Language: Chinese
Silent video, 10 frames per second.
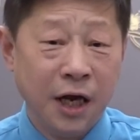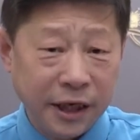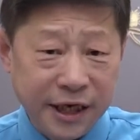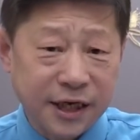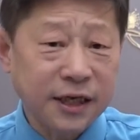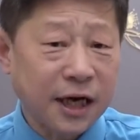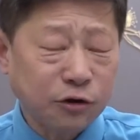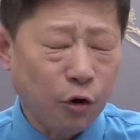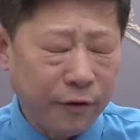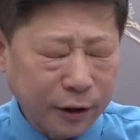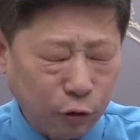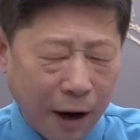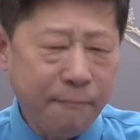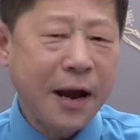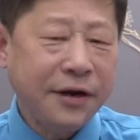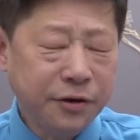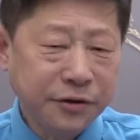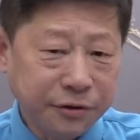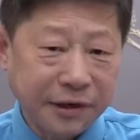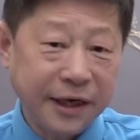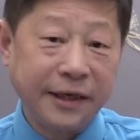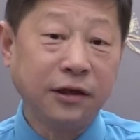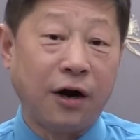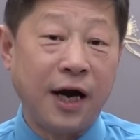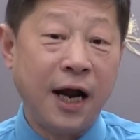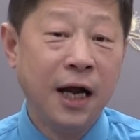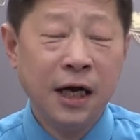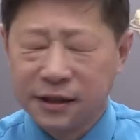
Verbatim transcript: 李克强作为团派优秀的领导人，